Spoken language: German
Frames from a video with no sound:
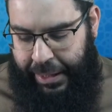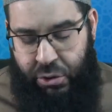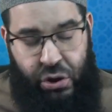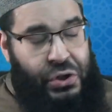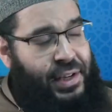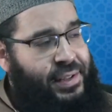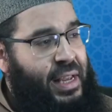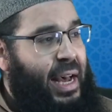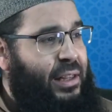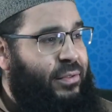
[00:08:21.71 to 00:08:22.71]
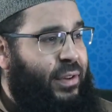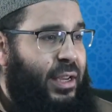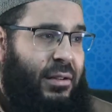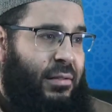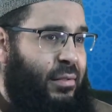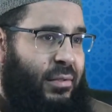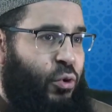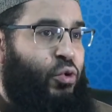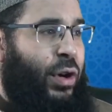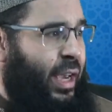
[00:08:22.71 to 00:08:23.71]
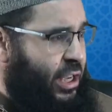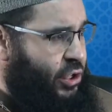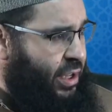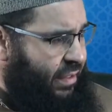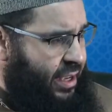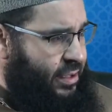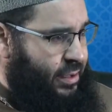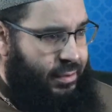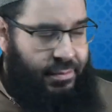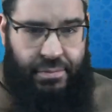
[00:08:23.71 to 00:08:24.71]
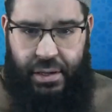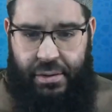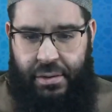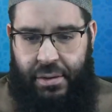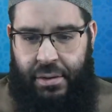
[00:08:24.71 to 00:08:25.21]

Nicht, dass er hart war, ungerechterweise. Ja.